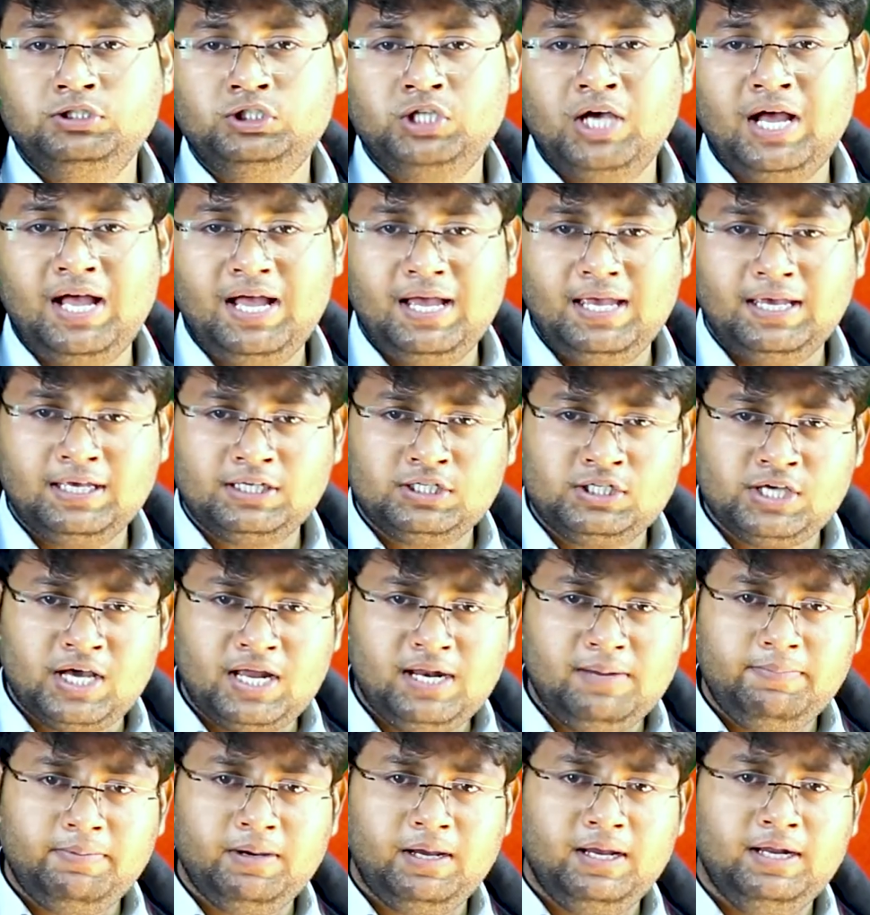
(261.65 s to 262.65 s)
जहाँ एक
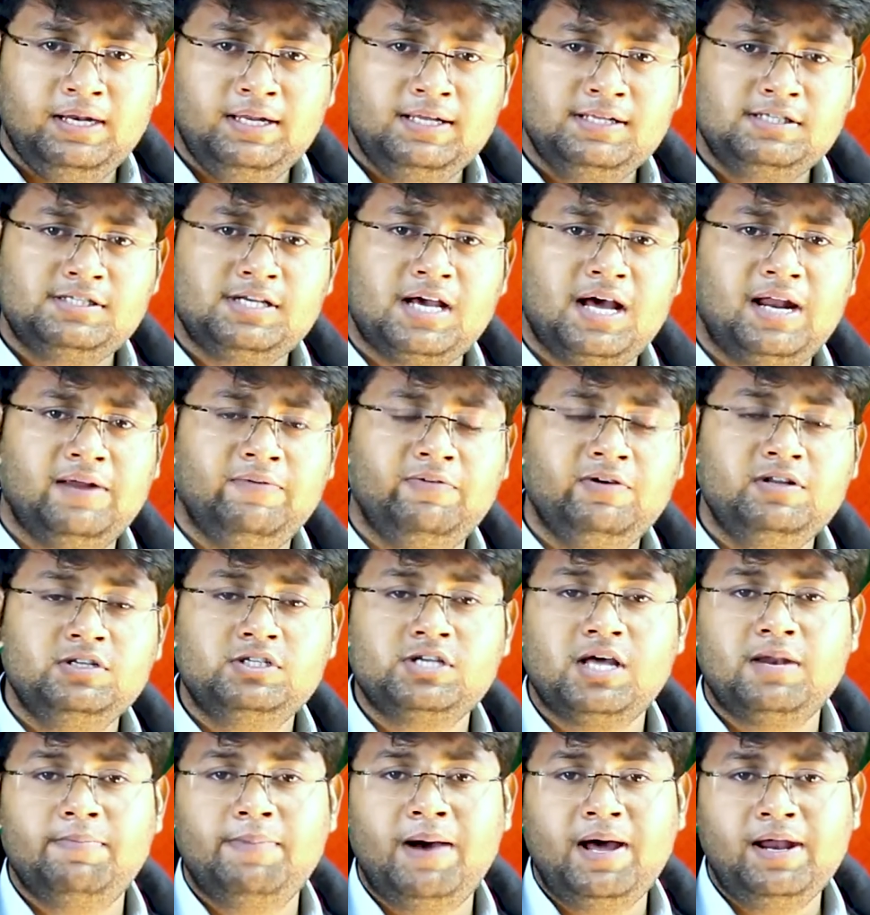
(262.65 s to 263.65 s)
जानब इंडियन सारफिन
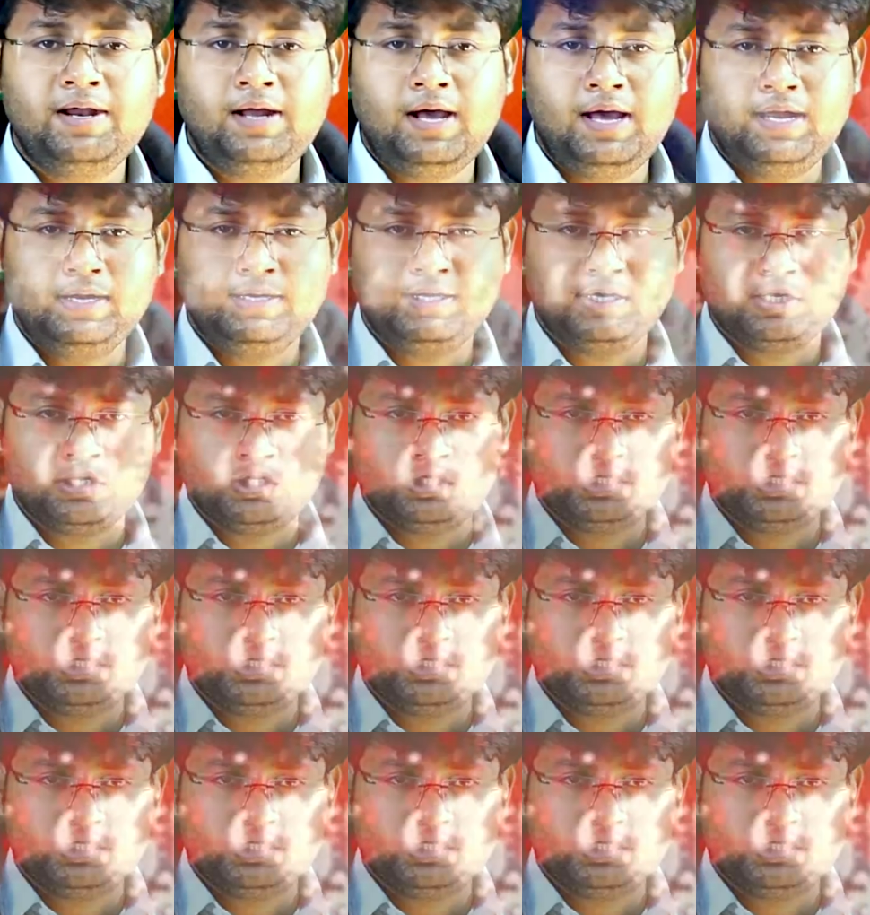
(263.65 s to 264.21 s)
सलमान खान के